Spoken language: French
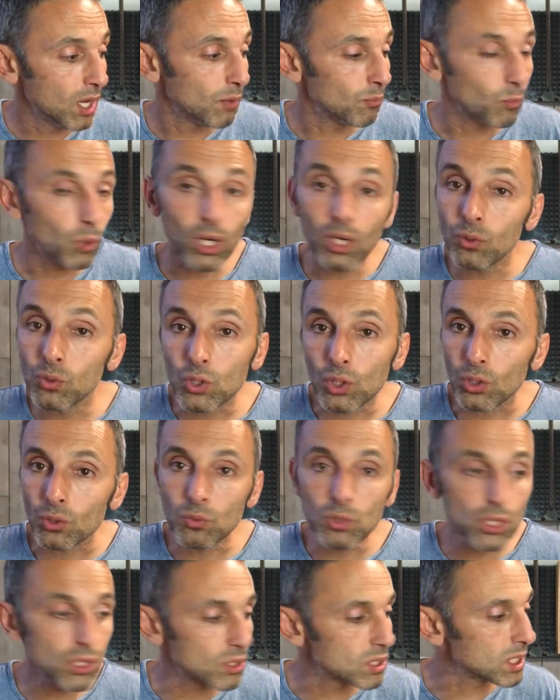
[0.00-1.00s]
Moi
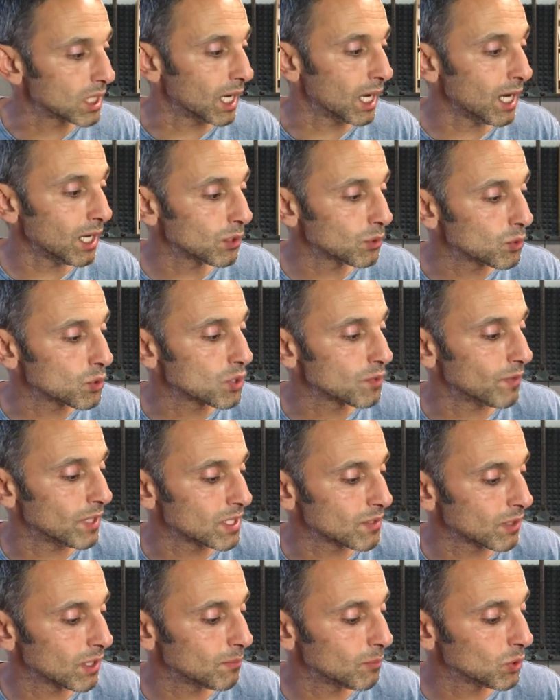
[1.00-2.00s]
aujourd'hui, c'est rare que je fasse
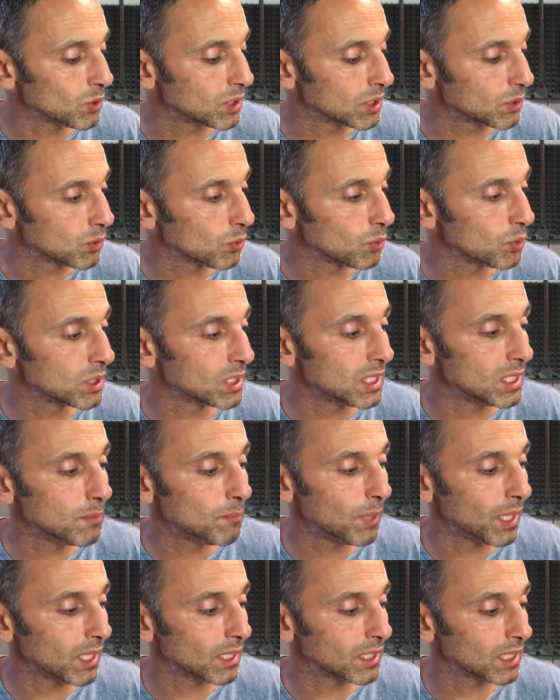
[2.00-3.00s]
vraiment des trucs
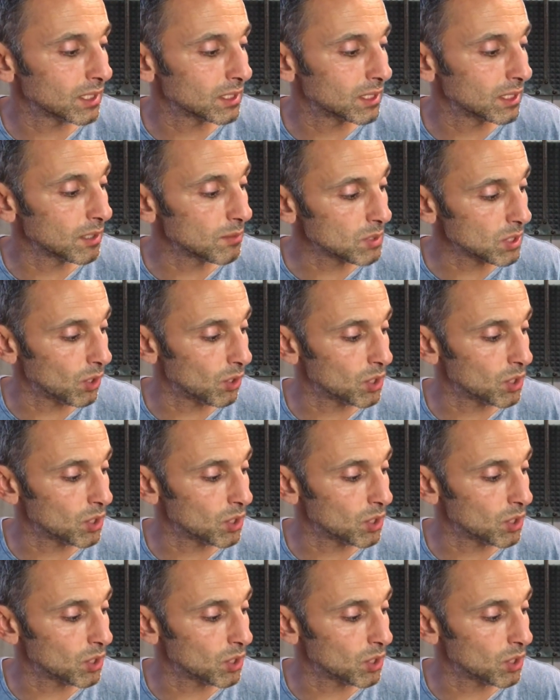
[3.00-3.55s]
hyper écartés comme ça.